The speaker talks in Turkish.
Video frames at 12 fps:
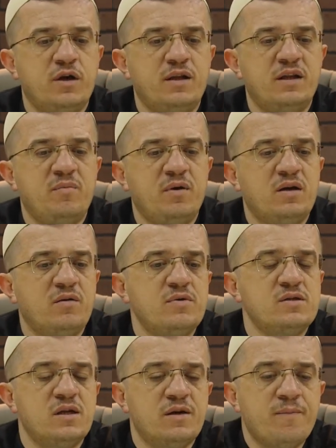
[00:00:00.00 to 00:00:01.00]
Yani demek ki
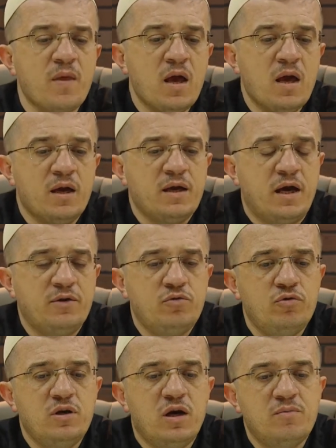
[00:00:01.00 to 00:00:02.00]
biz de
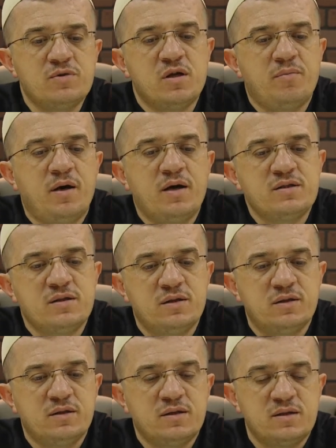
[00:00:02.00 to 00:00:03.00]
kendi dünyamızda bazı